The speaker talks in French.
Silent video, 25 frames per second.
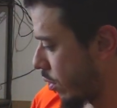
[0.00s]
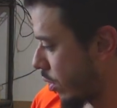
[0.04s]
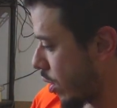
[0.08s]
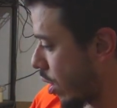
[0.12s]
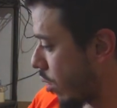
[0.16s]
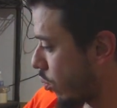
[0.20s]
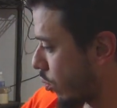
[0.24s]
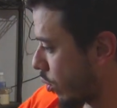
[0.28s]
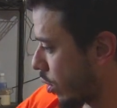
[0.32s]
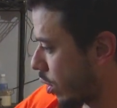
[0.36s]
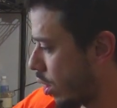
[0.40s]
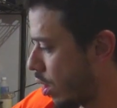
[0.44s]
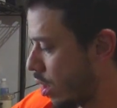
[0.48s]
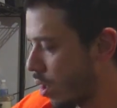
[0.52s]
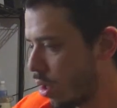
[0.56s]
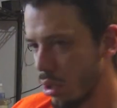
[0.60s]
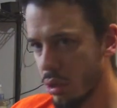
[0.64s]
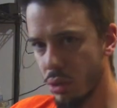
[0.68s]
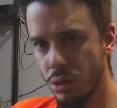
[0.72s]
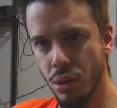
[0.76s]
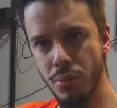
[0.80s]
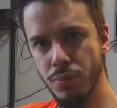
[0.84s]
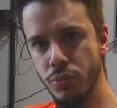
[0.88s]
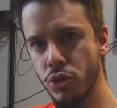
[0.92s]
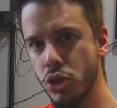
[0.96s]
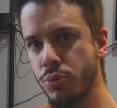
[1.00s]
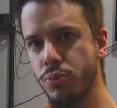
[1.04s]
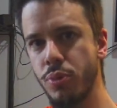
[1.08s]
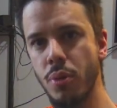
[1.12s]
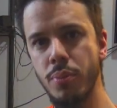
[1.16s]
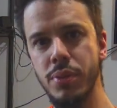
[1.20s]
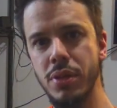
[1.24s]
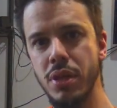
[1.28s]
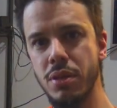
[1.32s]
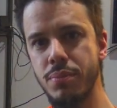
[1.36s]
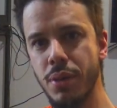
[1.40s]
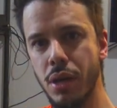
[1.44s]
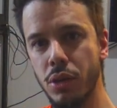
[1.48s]
Donc, comme je ne suis pas
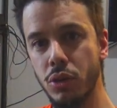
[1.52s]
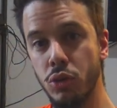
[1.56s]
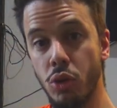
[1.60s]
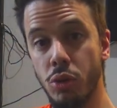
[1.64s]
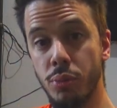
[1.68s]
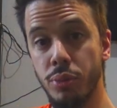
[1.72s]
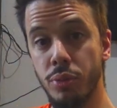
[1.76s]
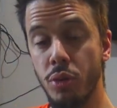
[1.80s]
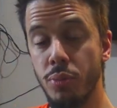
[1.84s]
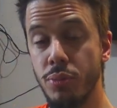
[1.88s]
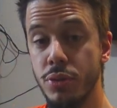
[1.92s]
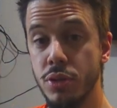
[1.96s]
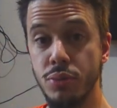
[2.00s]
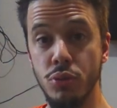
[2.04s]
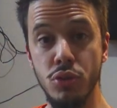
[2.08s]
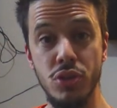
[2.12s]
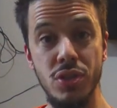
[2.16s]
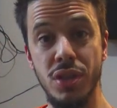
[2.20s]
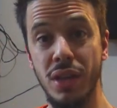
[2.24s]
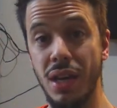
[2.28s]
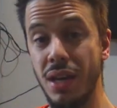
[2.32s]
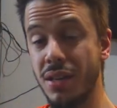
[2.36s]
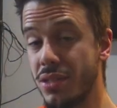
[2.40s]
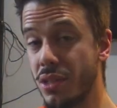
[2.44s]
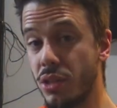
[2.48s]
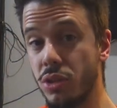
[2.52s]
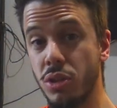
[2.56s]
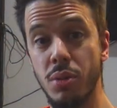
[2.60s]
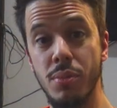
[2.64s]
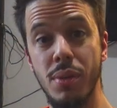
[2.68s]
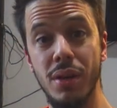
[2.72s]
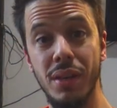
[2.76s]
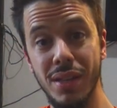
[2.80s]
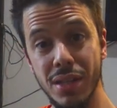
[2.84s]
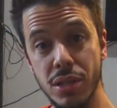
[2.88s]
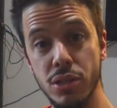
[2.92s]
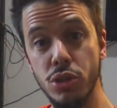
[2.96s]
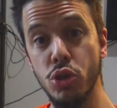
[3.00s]
payé par GoPro, puis je peux dire
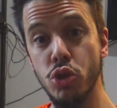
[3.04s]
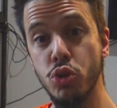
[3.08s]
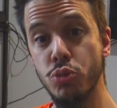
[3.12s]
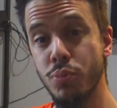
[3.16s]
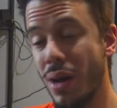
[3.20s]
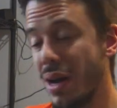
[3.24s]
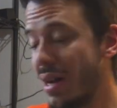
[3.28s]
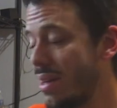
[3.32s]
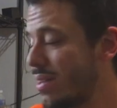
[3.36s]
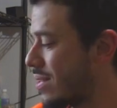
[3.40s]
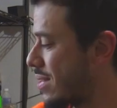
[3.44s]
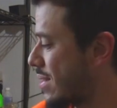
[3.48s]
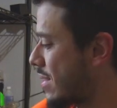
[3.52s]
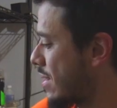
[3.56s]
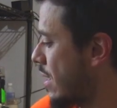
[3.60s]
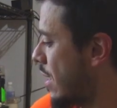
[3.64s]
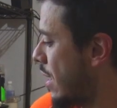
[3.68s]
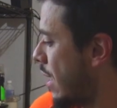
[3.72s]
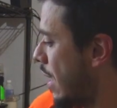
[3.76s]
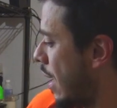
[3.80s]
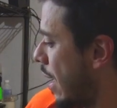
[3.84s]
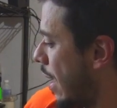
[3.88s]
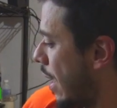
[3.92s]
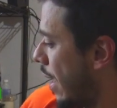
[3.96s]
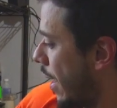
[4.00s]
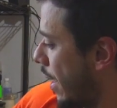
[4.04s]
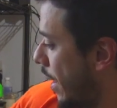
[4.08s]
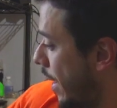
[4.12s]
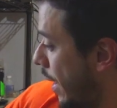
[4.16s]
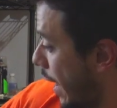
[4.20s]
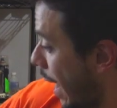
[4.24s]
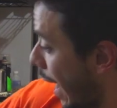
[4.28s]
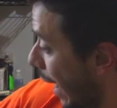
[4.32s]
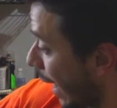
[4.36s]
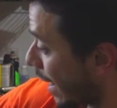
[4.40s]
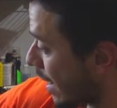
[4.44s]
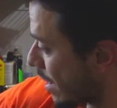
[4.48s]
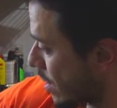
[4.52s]
exactement qu'est-ce que je pense,
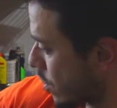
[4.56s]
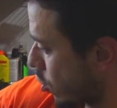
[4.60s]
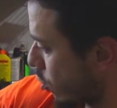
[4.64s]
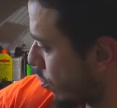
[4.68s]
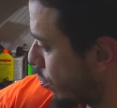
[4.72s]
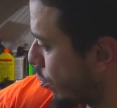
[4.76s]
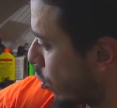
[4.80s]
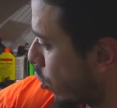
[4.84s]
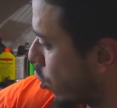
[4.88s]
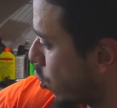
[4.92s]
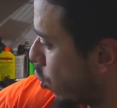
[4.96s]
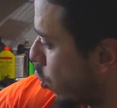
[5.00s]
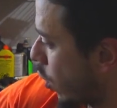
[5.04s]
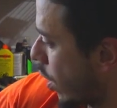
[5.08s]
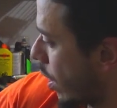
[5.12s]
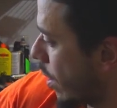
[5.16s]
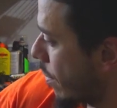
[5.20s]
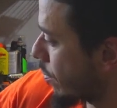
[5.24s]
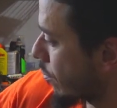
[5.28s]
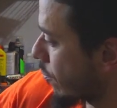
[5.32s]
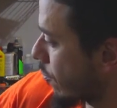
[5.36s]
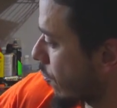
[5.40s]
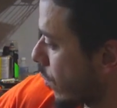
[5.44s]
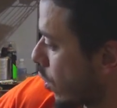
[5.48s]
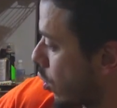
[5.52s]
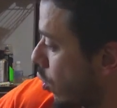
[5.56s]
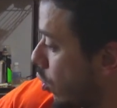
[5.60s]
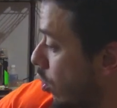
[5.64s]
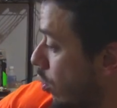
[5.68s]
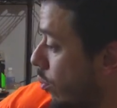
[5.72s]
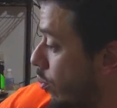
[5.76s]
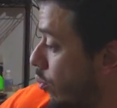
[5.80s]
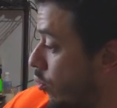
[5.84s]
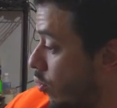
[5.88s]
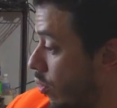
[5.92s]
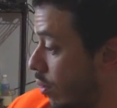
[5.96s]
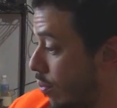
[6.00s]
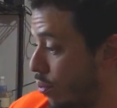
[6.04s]
la raison pourquoi on ne
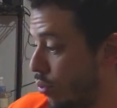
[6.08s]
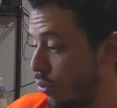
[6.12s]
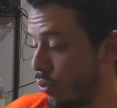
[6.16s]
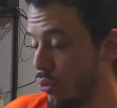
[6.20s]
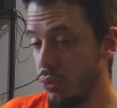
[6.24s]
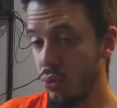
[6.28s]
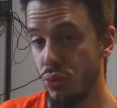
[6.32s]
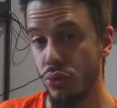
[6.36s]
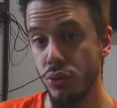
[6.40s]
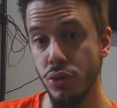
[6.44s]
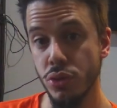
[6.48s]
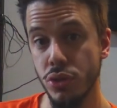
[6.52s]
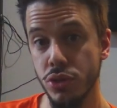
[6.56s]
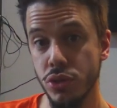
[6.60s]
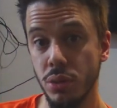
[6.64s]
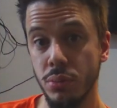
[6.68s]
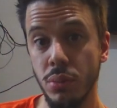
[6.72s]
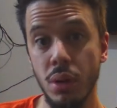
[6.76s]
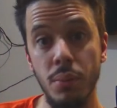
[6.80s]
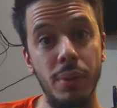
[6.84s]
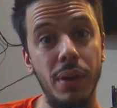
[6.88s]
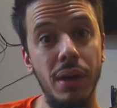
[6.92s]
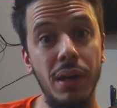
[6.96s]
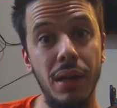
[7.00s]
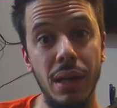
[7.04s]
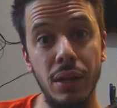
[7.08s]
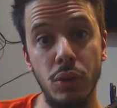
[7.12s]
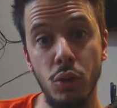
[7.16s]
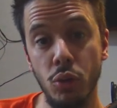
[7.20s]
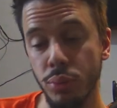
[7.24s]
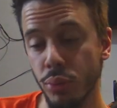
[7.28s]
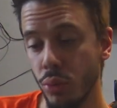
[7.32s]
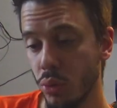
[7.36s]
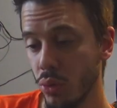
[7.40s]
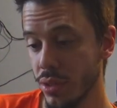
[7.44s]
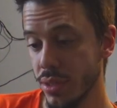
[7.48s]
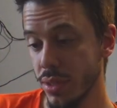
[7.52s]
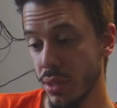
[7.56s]
pouvait plus seulement prendre la
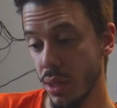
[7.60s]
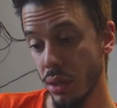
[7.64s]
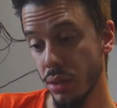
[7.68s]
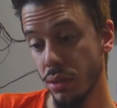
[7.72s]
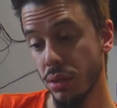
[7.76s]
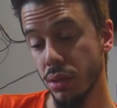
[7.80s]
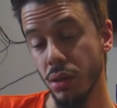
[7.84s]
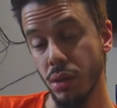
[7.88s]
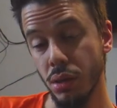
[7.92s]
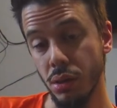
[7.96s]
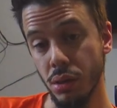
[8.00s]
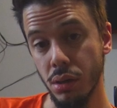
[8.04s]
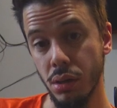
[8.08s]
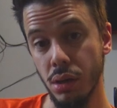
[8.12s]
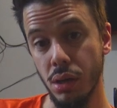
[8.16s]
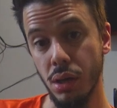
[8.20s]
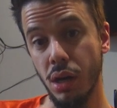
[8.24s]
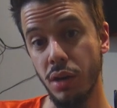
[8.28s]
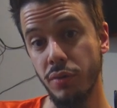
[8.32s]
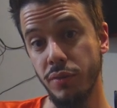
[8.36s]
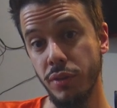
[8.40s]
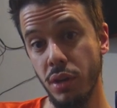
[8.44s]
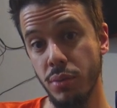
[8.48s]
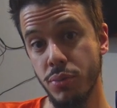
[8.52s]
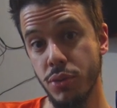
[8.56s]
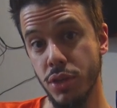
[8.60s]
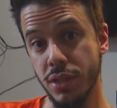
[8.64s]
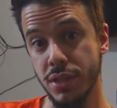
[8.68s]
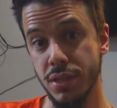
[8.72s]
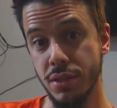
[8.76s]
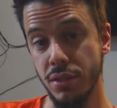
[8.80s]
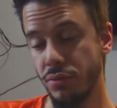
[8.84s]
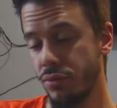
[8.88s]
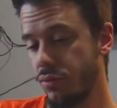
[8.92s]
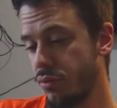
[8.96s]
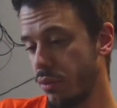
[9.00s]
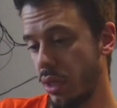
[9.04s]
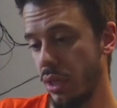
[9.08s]
GoPro 7,
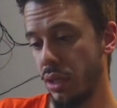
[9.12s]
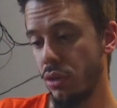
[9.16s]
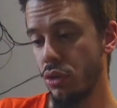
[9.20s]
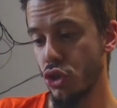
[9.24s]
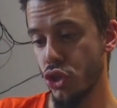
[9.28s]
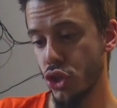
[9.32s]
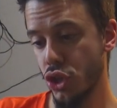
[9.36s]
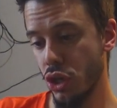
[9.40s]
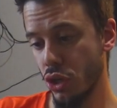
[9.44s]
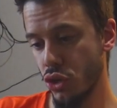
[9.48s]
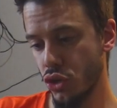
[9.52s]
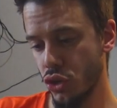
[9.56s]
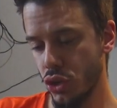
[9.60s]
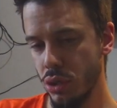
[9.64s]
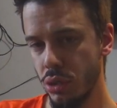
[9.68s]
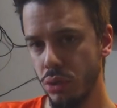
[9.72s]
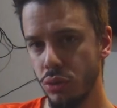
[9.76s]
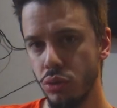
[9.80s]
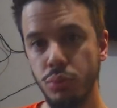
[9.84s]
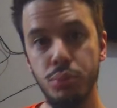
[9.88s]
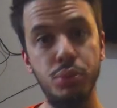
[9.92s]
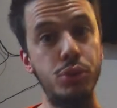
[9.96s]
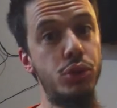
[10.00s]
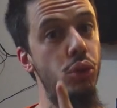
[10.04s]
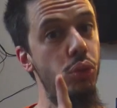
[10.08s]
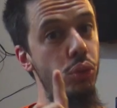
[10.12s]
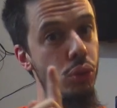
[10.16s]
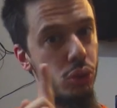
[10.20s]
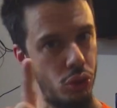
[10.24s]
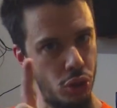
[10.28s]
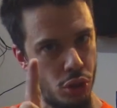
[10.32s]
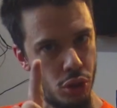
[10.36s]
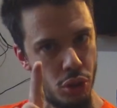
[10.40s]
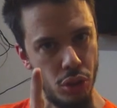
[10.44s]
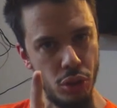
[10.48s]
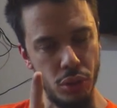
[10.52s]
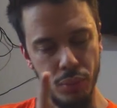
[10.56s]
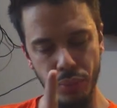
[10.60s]
l'objectif et le changer, ou plutôt
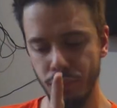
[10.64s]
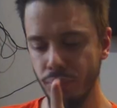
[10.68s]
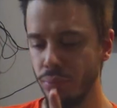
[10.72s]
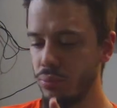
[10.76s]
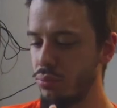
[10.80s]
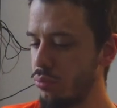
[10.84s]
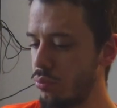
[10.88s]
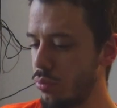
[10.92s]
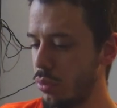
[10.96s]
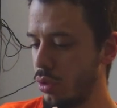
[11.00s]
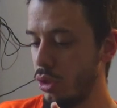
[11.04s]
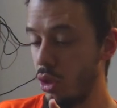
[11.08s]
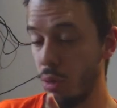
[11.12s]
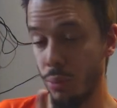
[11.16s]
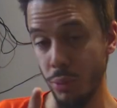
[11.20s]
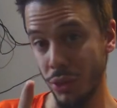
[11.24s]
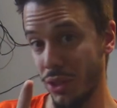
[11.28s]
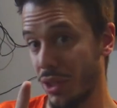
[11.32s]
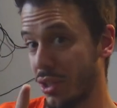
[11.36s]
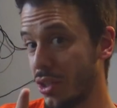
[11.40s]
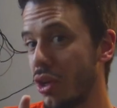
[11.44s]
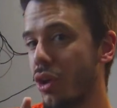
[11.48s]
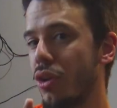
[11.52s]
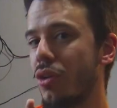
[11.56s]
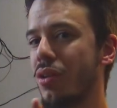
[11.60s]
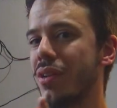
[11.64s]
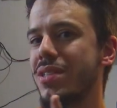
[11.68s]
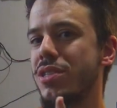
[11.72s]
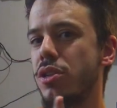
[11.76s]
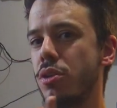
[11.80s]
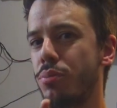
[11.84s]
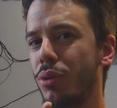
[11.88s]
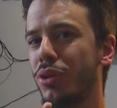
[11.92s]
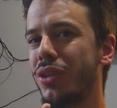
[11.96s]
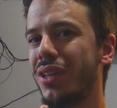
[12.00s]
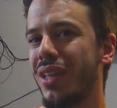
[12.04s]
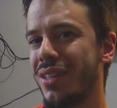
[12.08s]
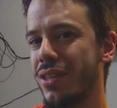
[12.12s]
le, le protecteur. C'est le
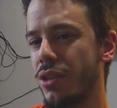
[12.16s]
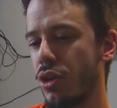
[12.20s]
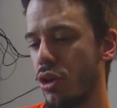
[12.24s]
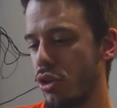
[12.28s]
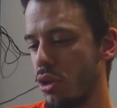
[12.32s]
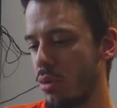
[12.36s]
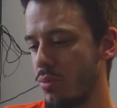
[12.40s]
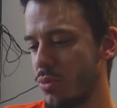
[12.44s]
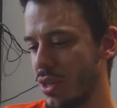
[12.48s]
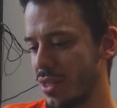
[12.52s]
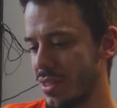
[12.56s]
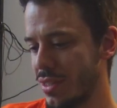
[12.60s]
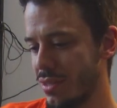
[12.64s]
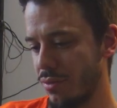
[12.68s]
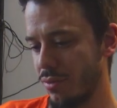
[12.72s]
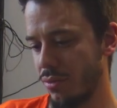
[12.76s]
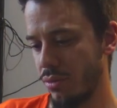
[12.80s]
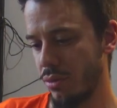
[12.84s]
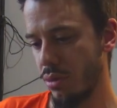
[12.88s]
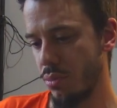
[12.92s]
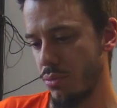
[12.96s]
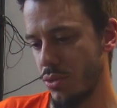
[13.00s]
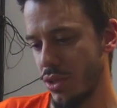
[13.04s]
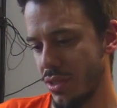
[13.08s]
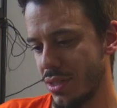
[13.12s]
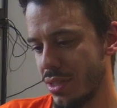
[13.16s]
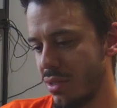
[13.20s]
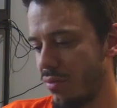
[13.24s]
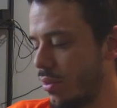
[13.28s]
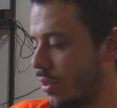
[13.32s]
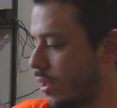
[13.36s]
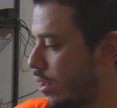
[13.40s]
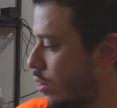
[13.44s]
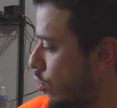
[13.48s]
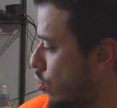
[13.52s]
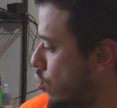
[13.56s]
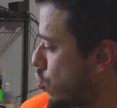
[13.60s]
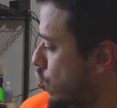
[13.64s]
protecteur d'objectif. L'objectif
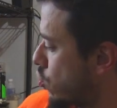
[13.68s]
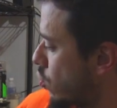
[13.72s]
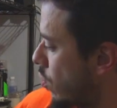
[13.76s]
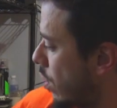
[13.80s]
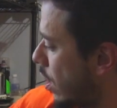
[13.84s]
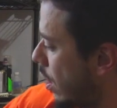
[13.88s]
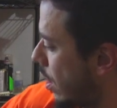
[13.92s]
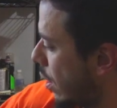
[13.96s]
est en dessous.